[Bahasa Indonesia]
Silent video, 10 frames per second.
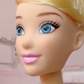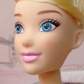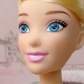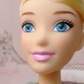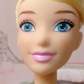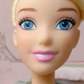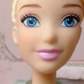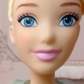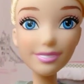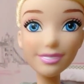kakak
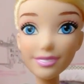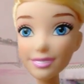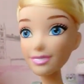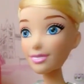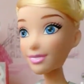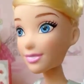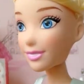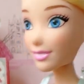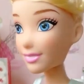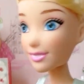kayaknya udah malah
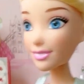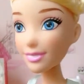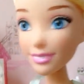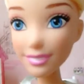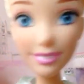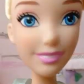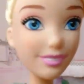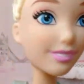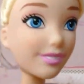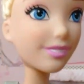sama aku
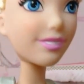ah